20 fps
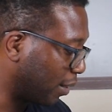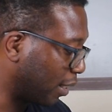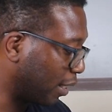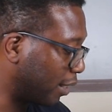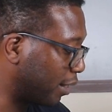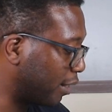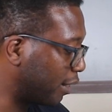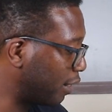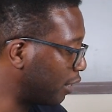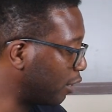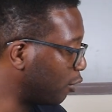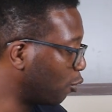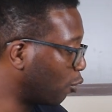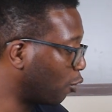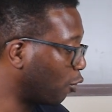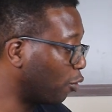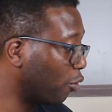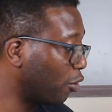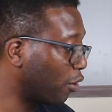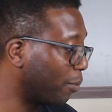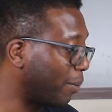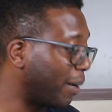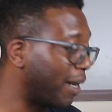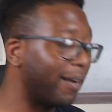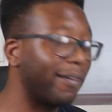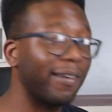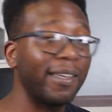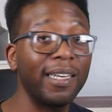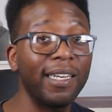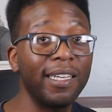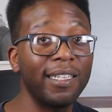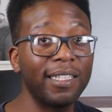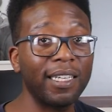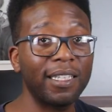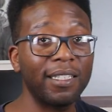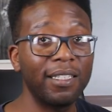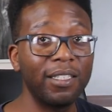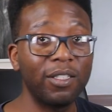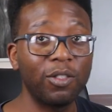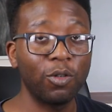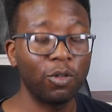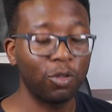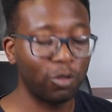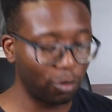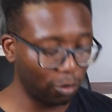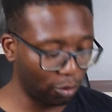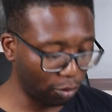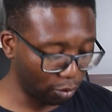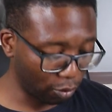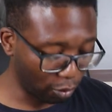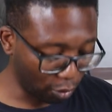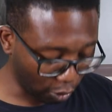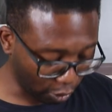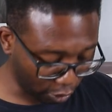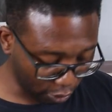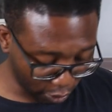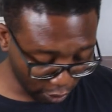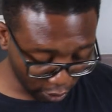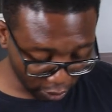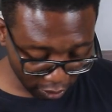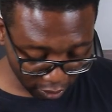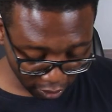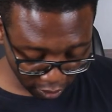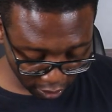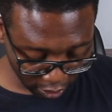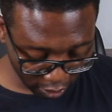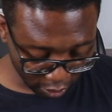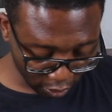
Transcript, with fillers: et qui n'ont aucun mal avec l'exercice que je leur donne,